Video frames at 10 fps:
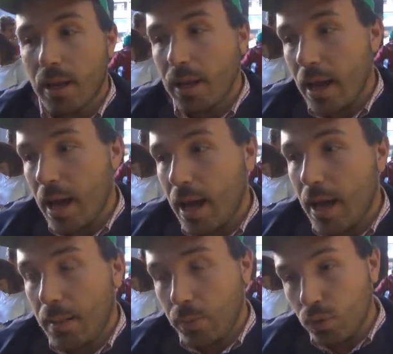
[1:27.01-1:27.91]

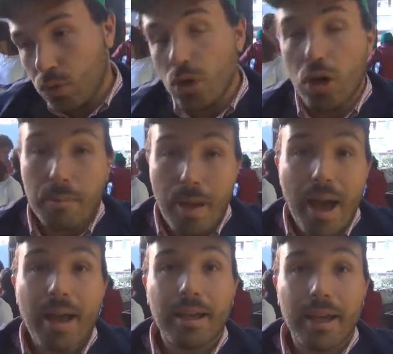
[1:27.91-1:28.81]
la, la, produzione
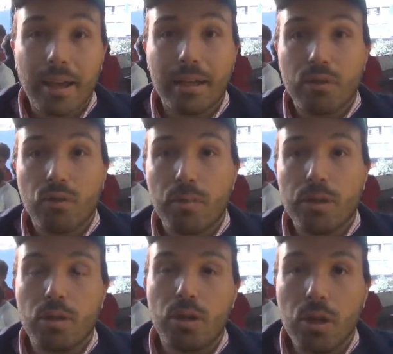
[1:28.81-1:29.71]
ma anche la
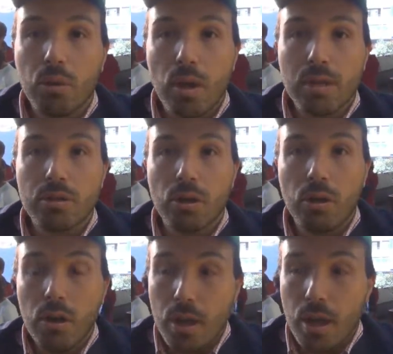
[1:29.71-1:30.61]
trasformazione di questo